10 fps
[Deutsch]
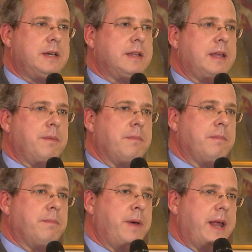äh,
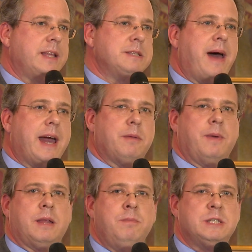dem Bereich des
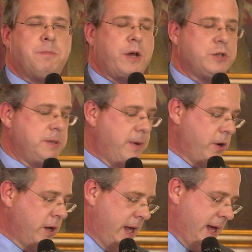Marktmachtmissbrauchs, aber
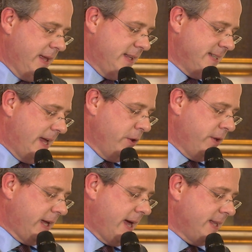auch des
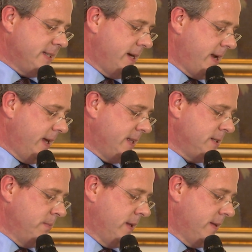
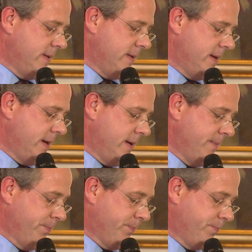Lauterkeitsrechts mit
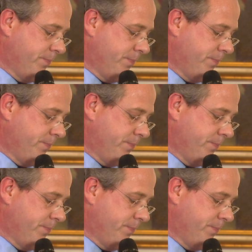ähm,